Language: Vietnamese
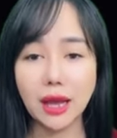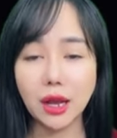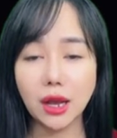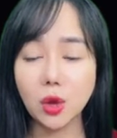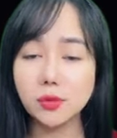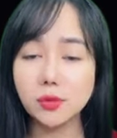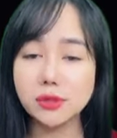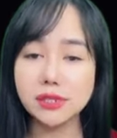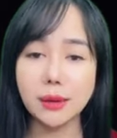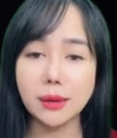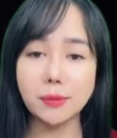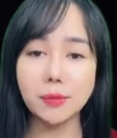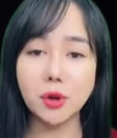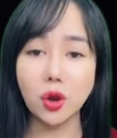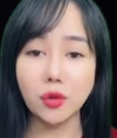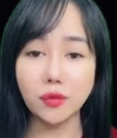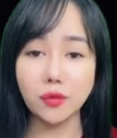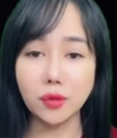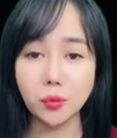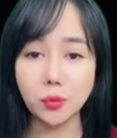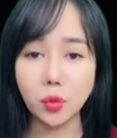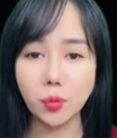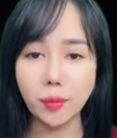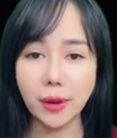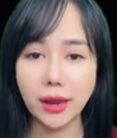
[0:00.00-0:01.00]
Vì sao ba
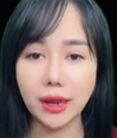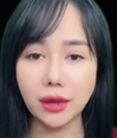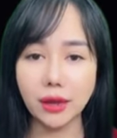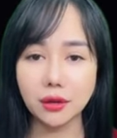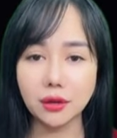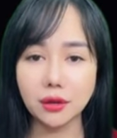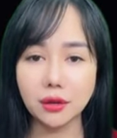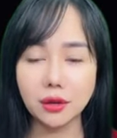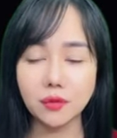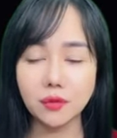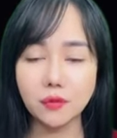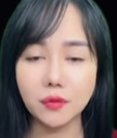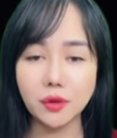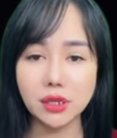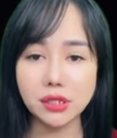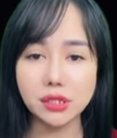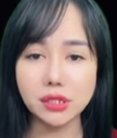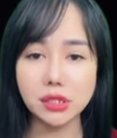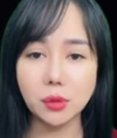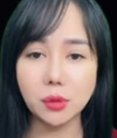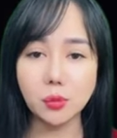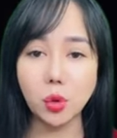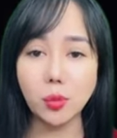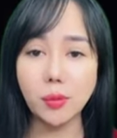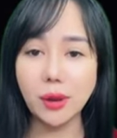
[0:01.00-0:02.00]
lại muốn hành hung Hứa Gia
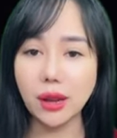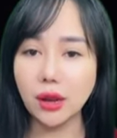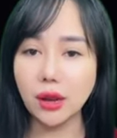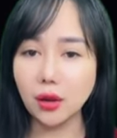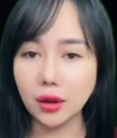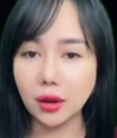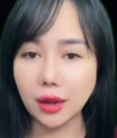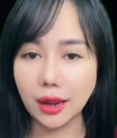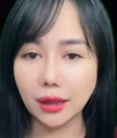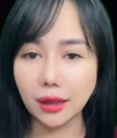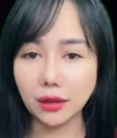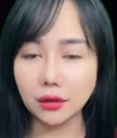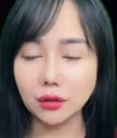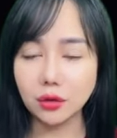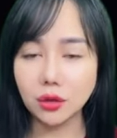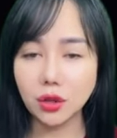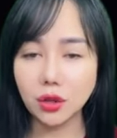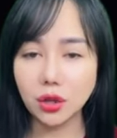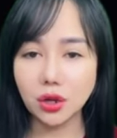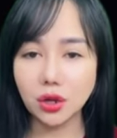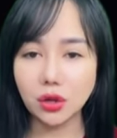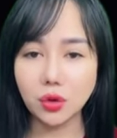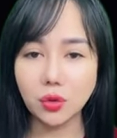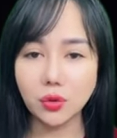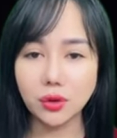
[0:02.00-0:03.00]
Kỳ? Có
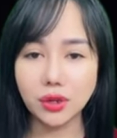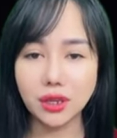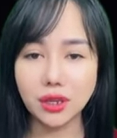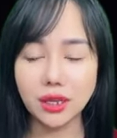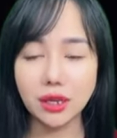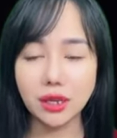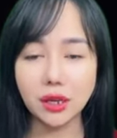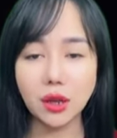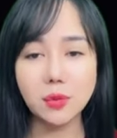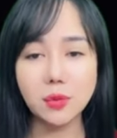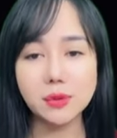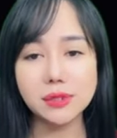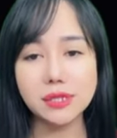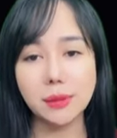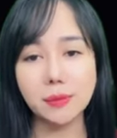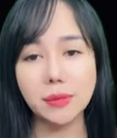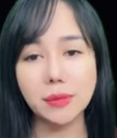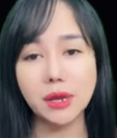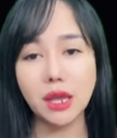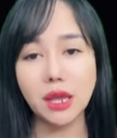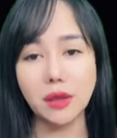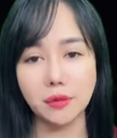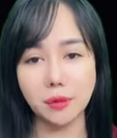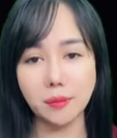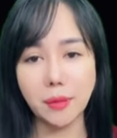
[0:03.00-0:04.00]
uẩn khúc nào sau chuyện
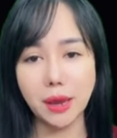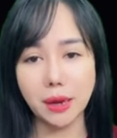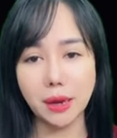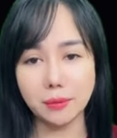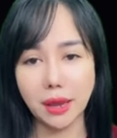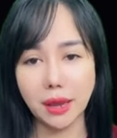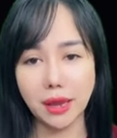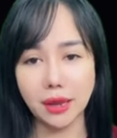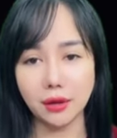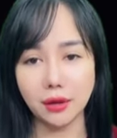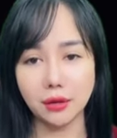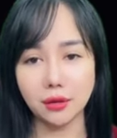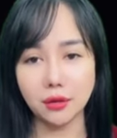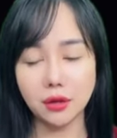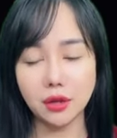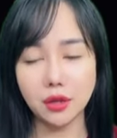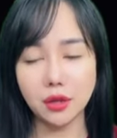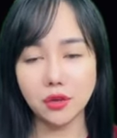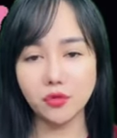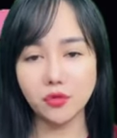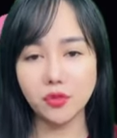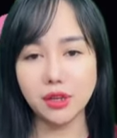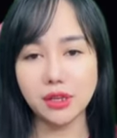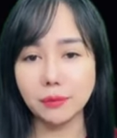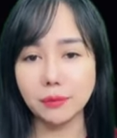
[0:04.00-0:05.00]
này không?
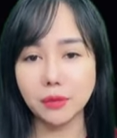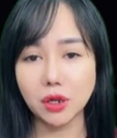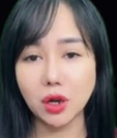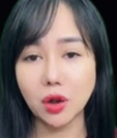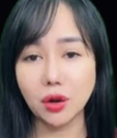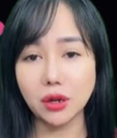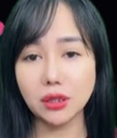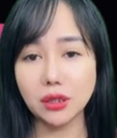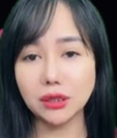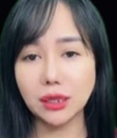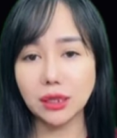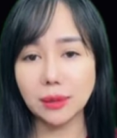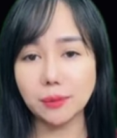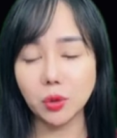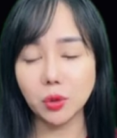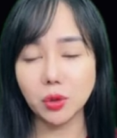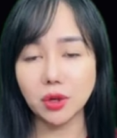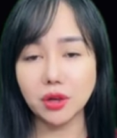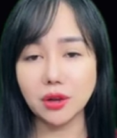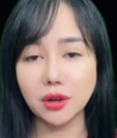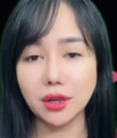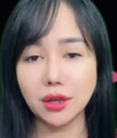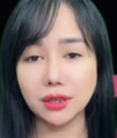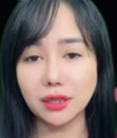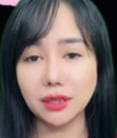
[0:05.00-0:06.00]
Câu hỏi này đã lặp
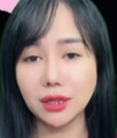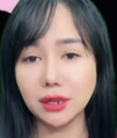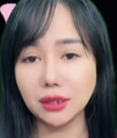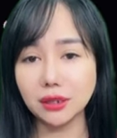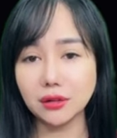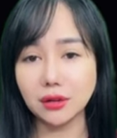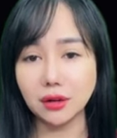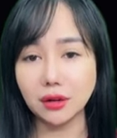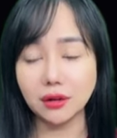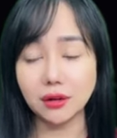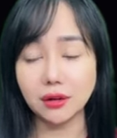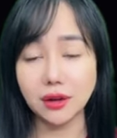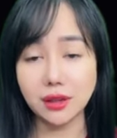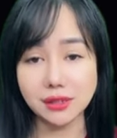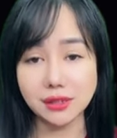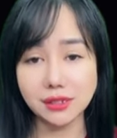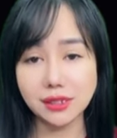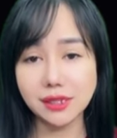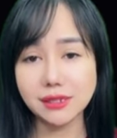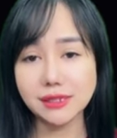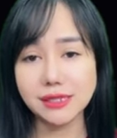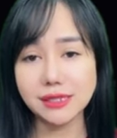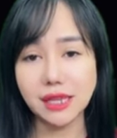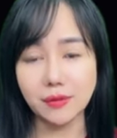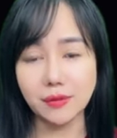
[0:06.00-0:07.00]
lại đến lần thứ 3
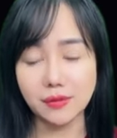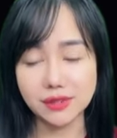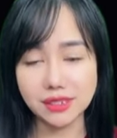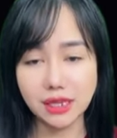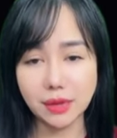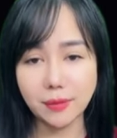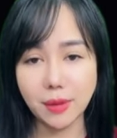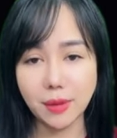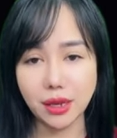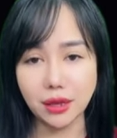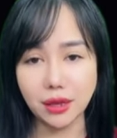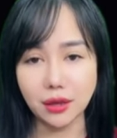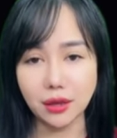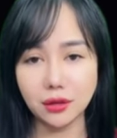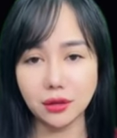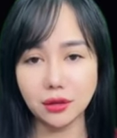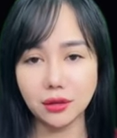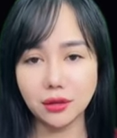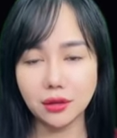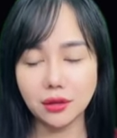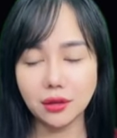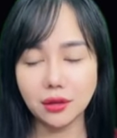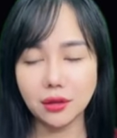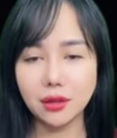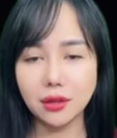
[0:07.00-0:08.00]
rồi. Lần này,
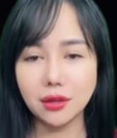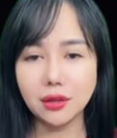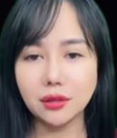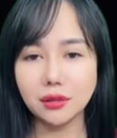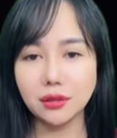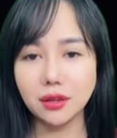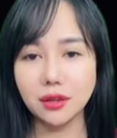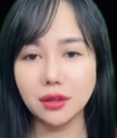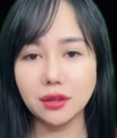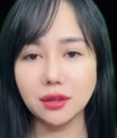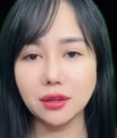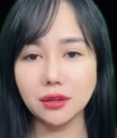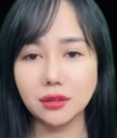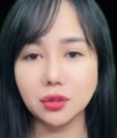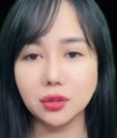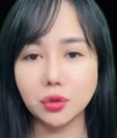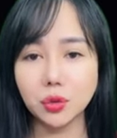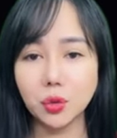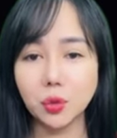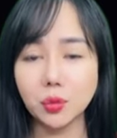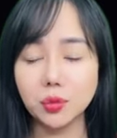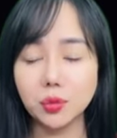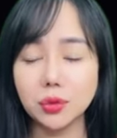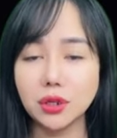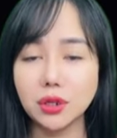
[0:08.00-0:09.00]
nếu bà ta vẫn
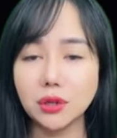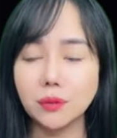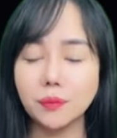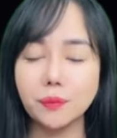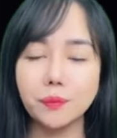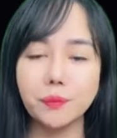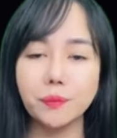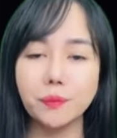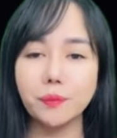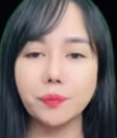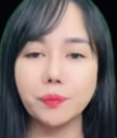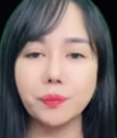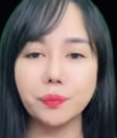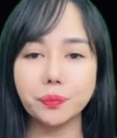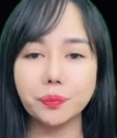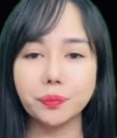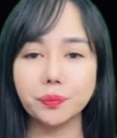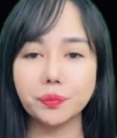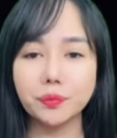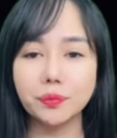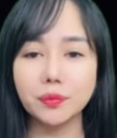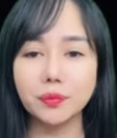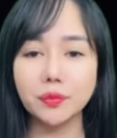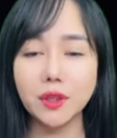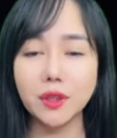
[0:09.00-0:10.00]
kiên quyết im lặng,
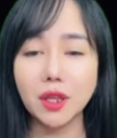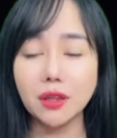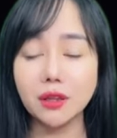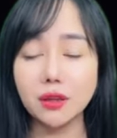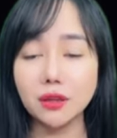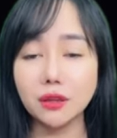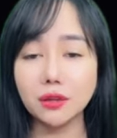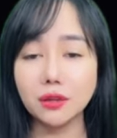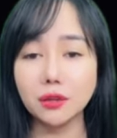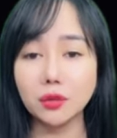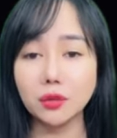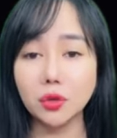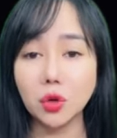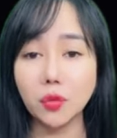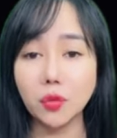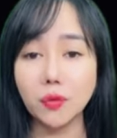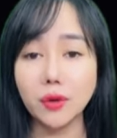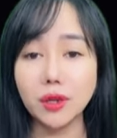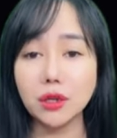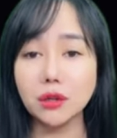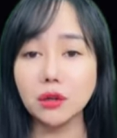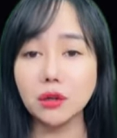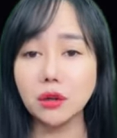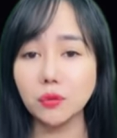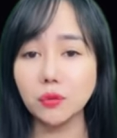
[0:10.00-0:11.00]
e là anh cần phải
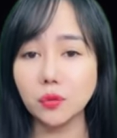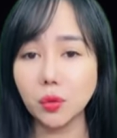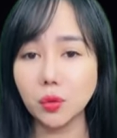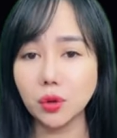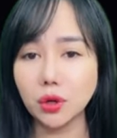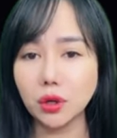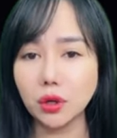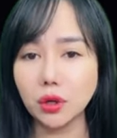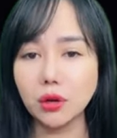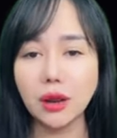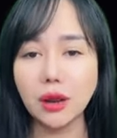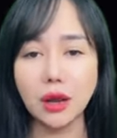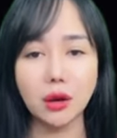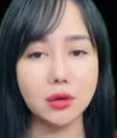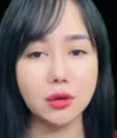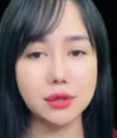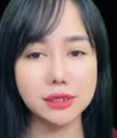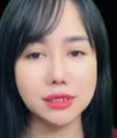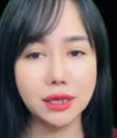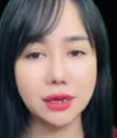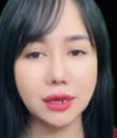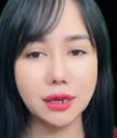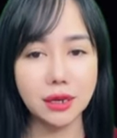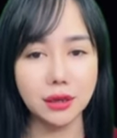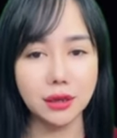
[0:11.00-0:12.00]
xin chỉ thị của cấp
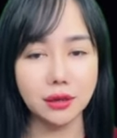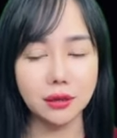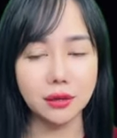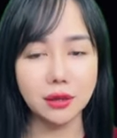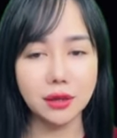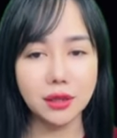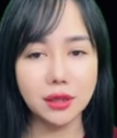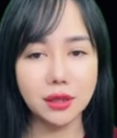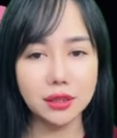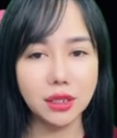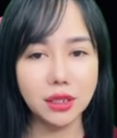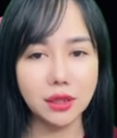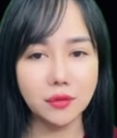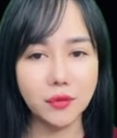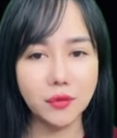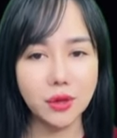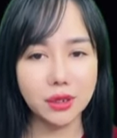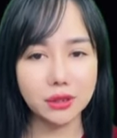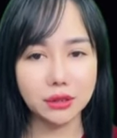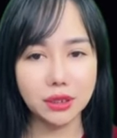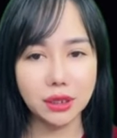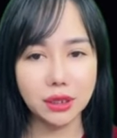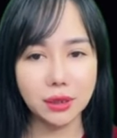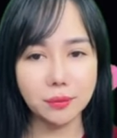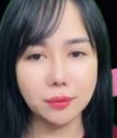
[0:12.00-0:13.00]
trên. Rõ
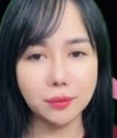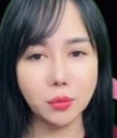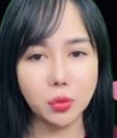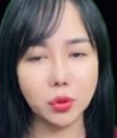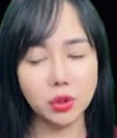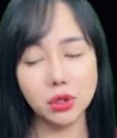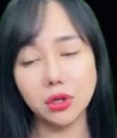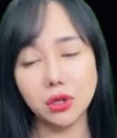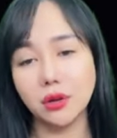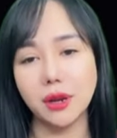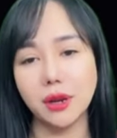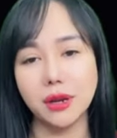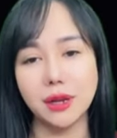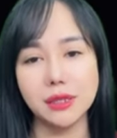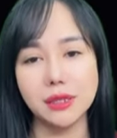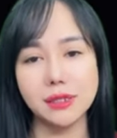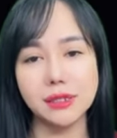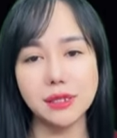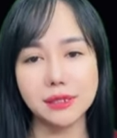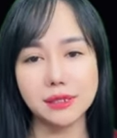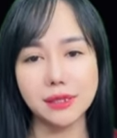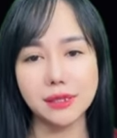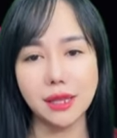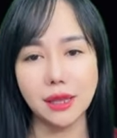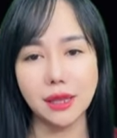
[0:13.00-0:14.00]
ràng, bà ta
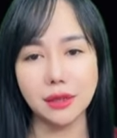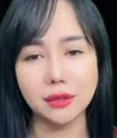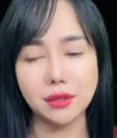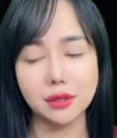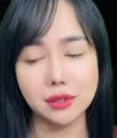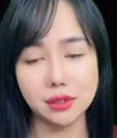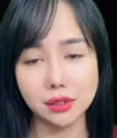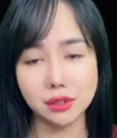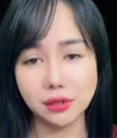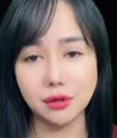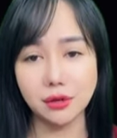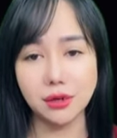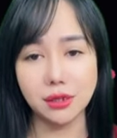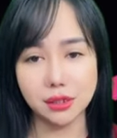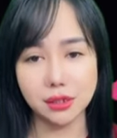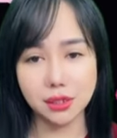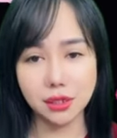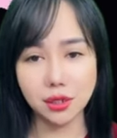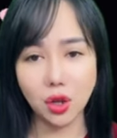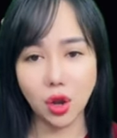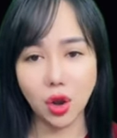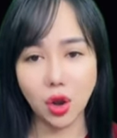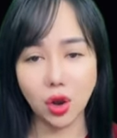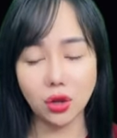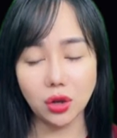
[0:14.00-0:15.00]
cố ý gây thương tích cho
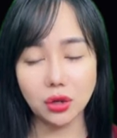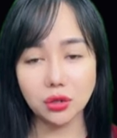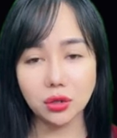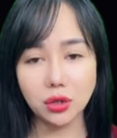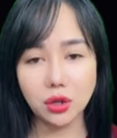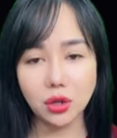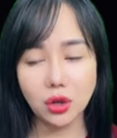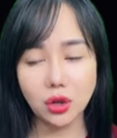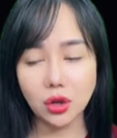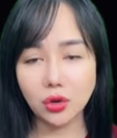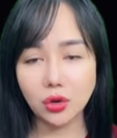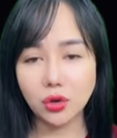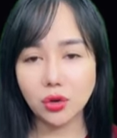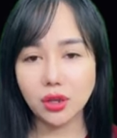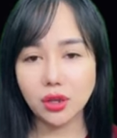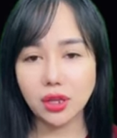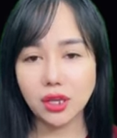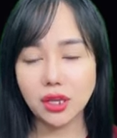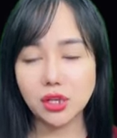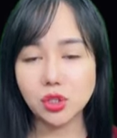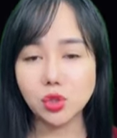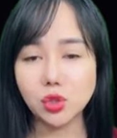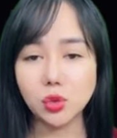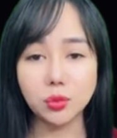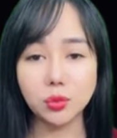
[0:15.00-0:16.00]
người khác. Vậy
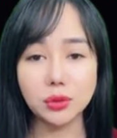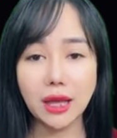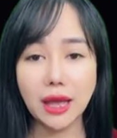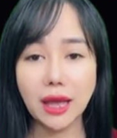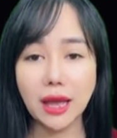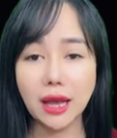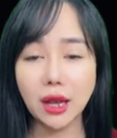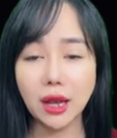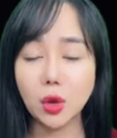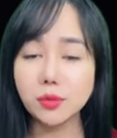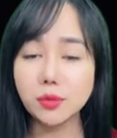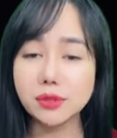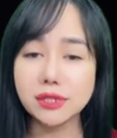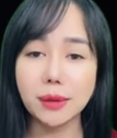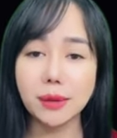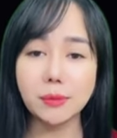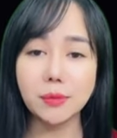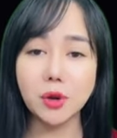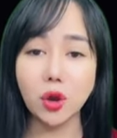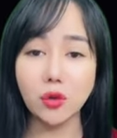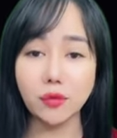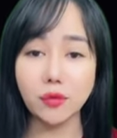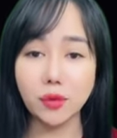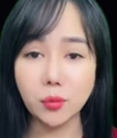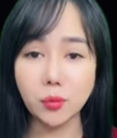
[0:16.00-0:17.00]
mà, chỉ di
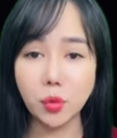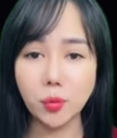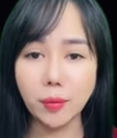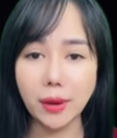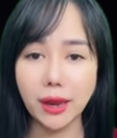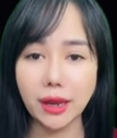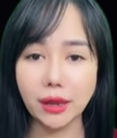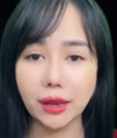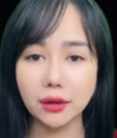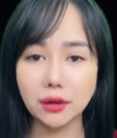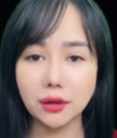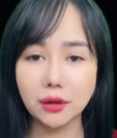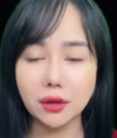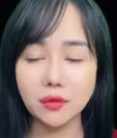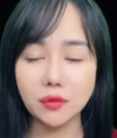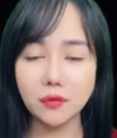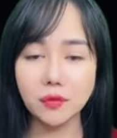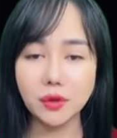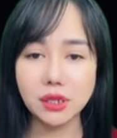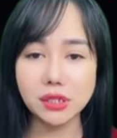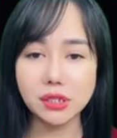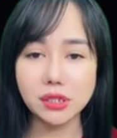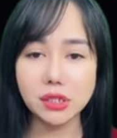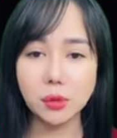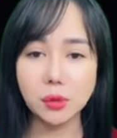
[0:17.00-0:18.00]
chuyển một đoạn đường ngắn,
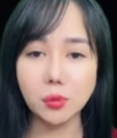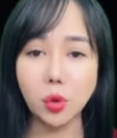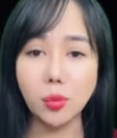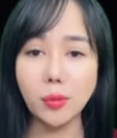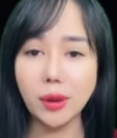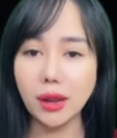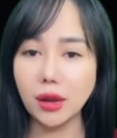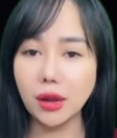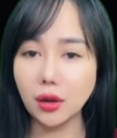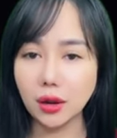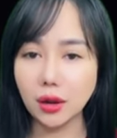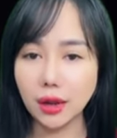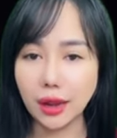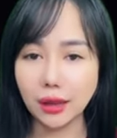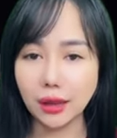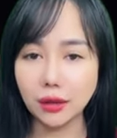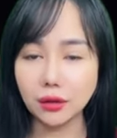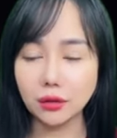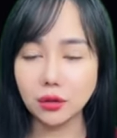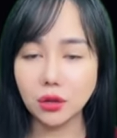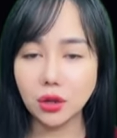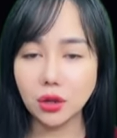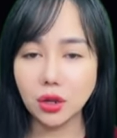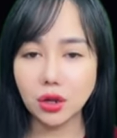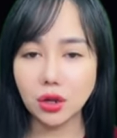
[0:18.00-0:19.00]
bà Hứa dường
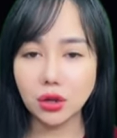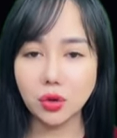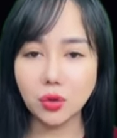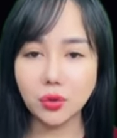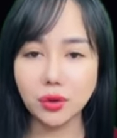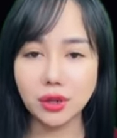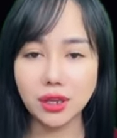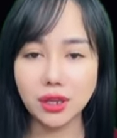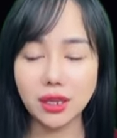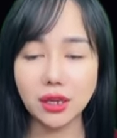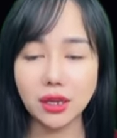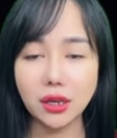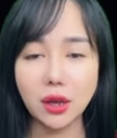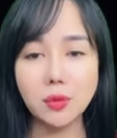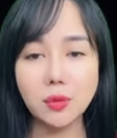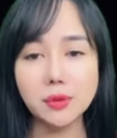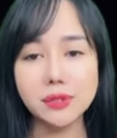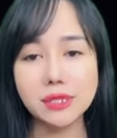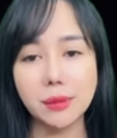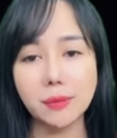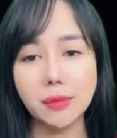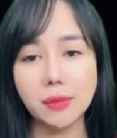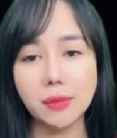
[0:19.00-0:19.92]
như đã xóa sạch đoạn